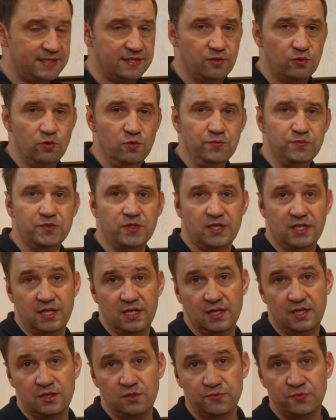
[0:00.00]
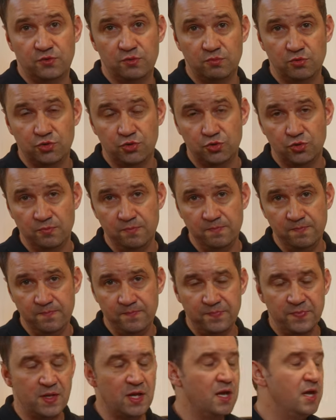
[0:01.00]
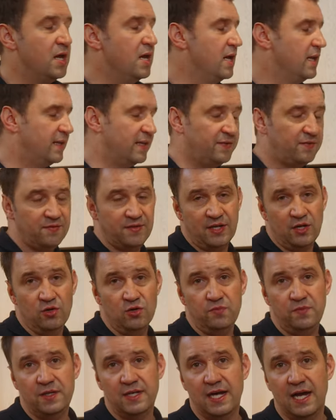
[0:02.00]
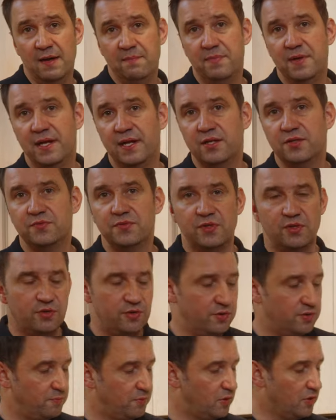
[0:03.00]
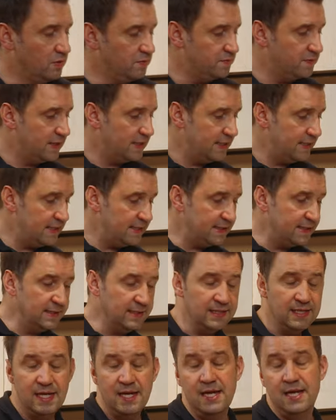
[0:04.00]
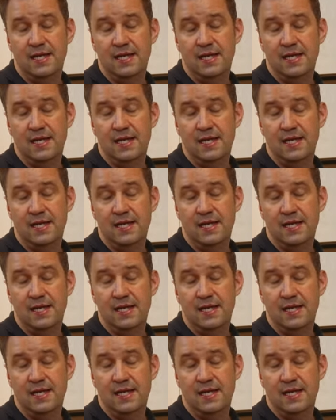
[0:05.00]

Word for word: den Lüfternachlauf zu bestimmen. Das ist auch wieder abhängig von eurem Kochverhalten. Wenn